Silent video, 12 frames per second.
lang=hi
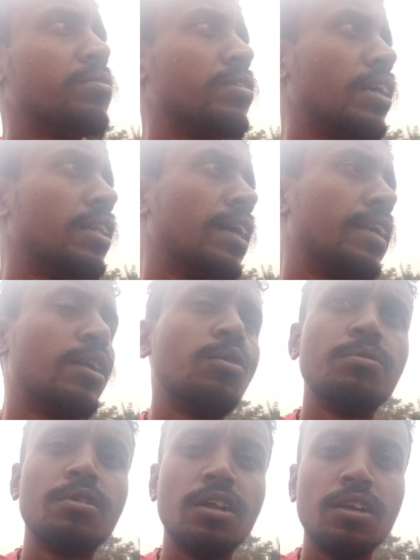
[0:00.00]
सात आठ
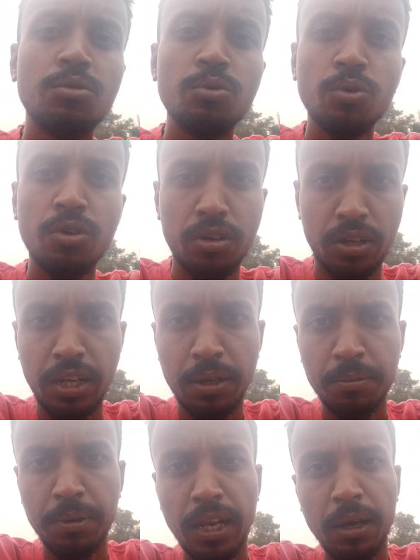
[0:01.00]
किलोमीटर दूर
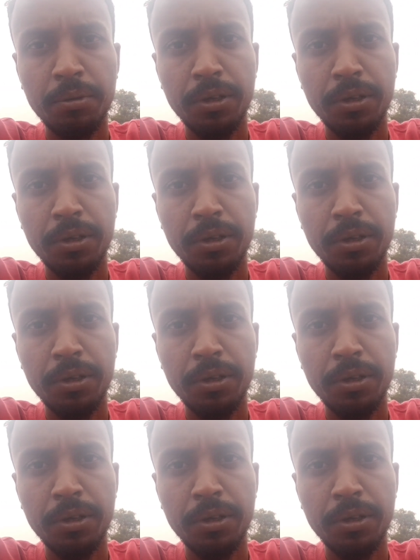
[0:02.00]
एक मेला